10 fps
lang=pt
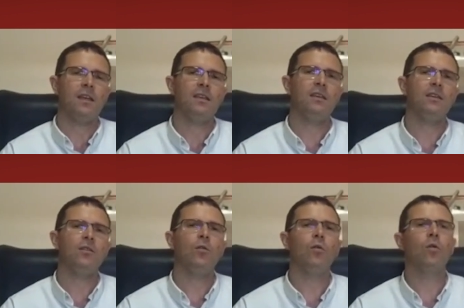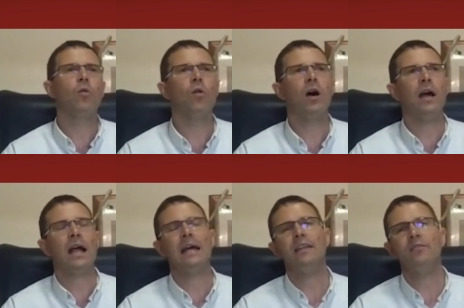e ocorra
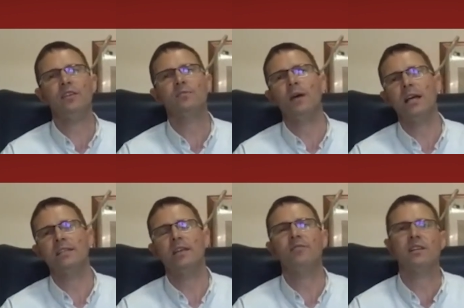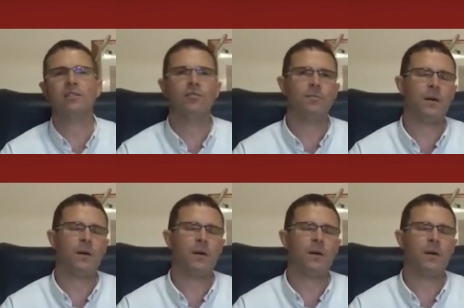cada vez mais a invasão de